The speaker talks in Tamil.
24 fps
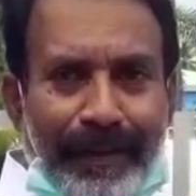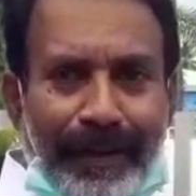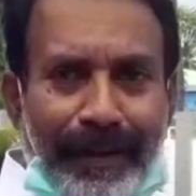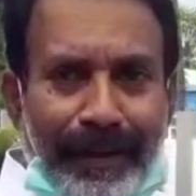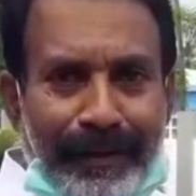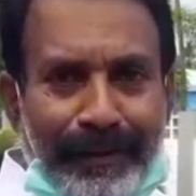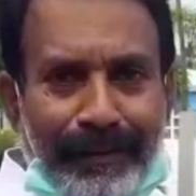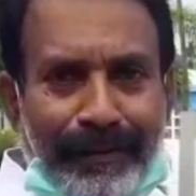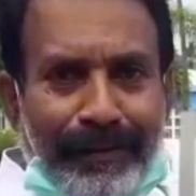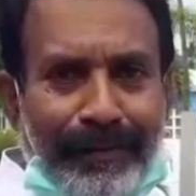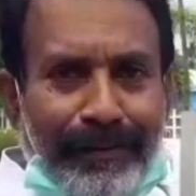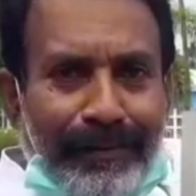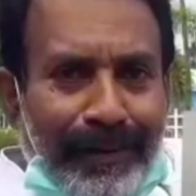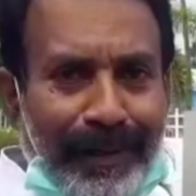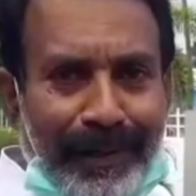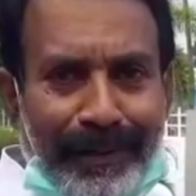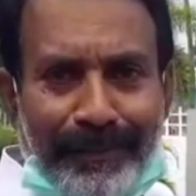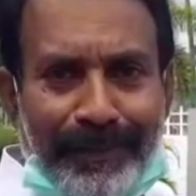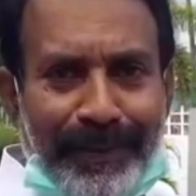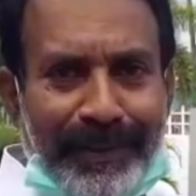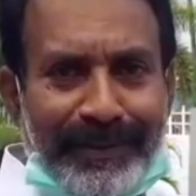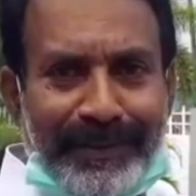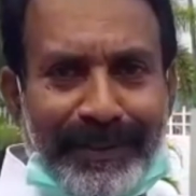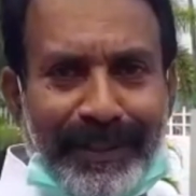அதே ஒரு
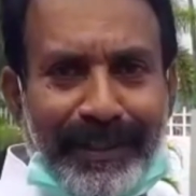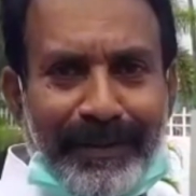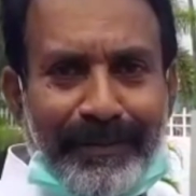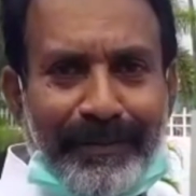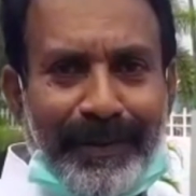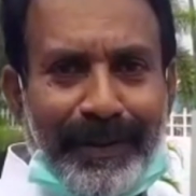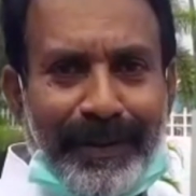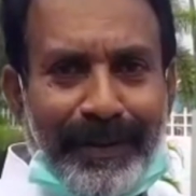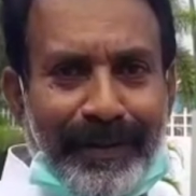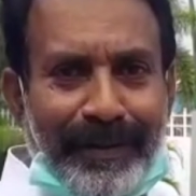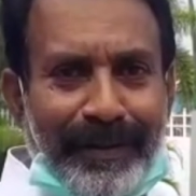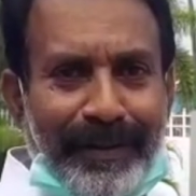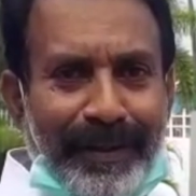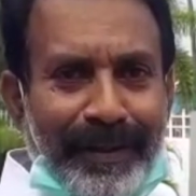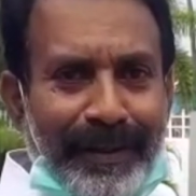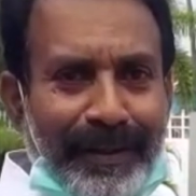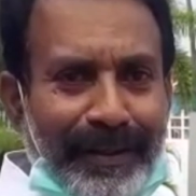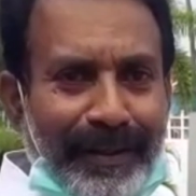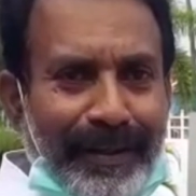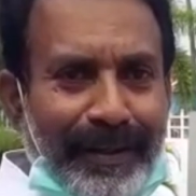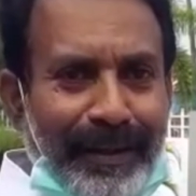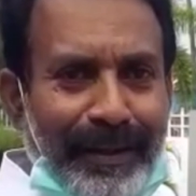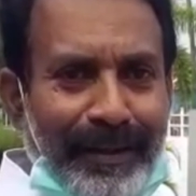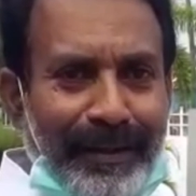வரப்பிரசாதமாக என்ன
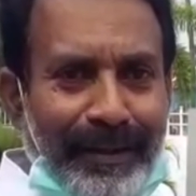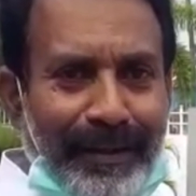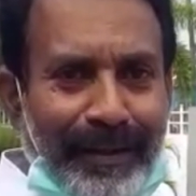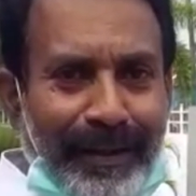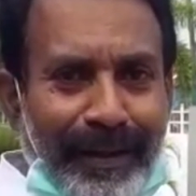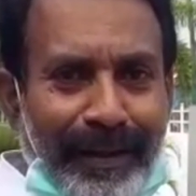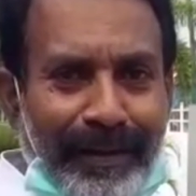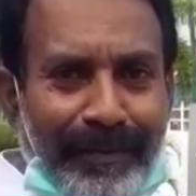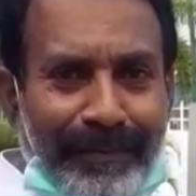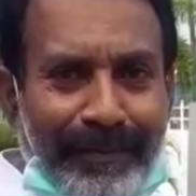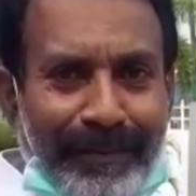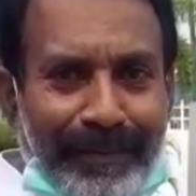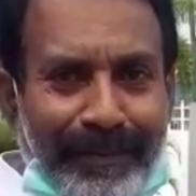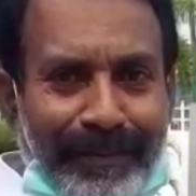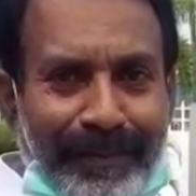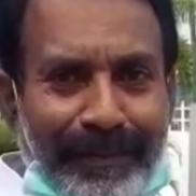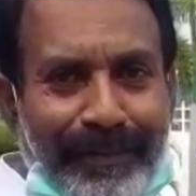நினைக்கிறேன் எல்லாமும்